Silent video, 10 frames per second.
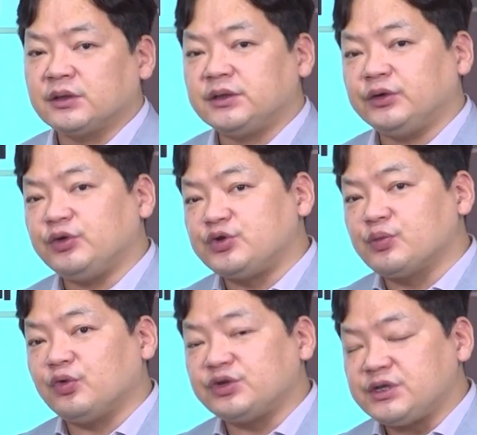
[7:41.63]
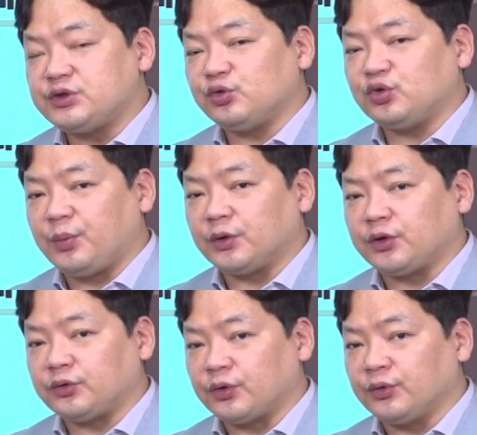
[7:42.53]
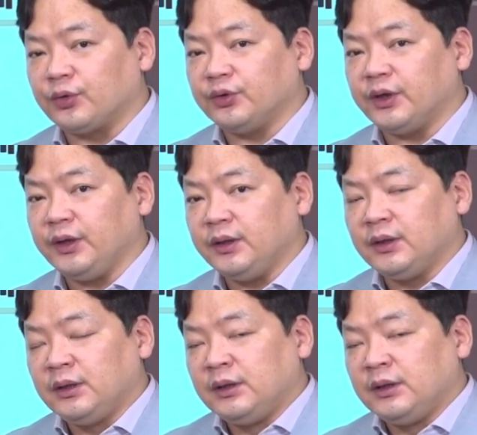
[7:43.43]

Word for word: 그래도 이 종목을 실적으로 버텼던 건데